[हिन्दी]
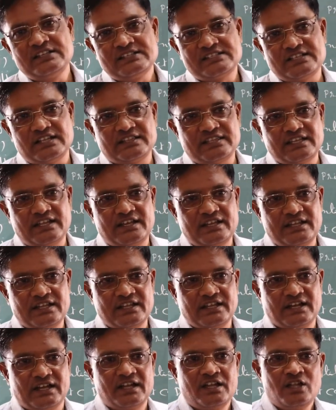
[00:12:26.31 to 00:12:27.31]
चलता
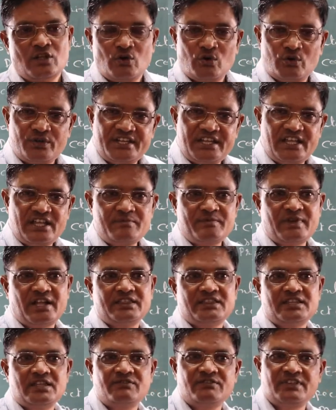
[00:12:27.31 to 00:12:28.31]
रहेगा और यह
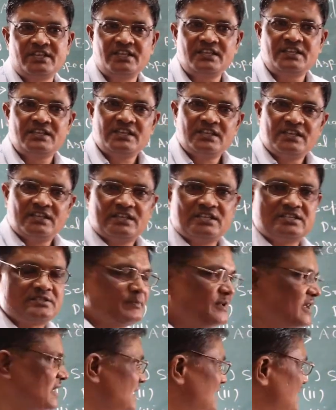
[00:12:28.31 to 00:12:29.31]
मानते हुए
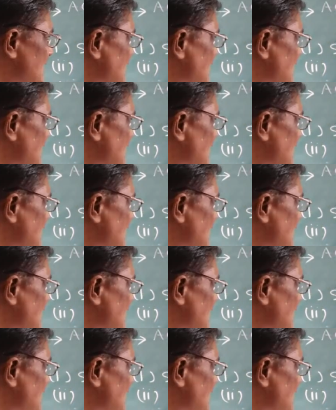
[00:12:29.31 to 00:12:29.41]
इसमें